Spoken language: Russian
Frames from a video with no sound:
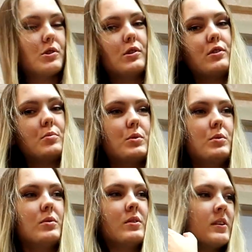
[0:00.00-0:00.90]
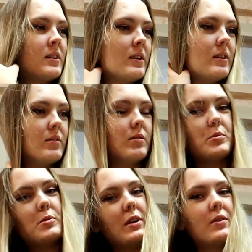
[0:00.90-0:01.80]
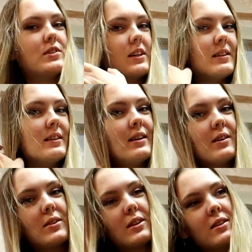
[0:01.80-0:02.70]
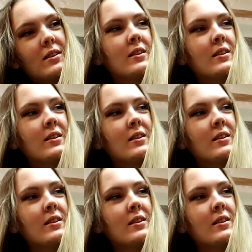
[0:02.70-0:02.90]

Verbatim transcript: уже не сплю. В общем, я вся на нервах.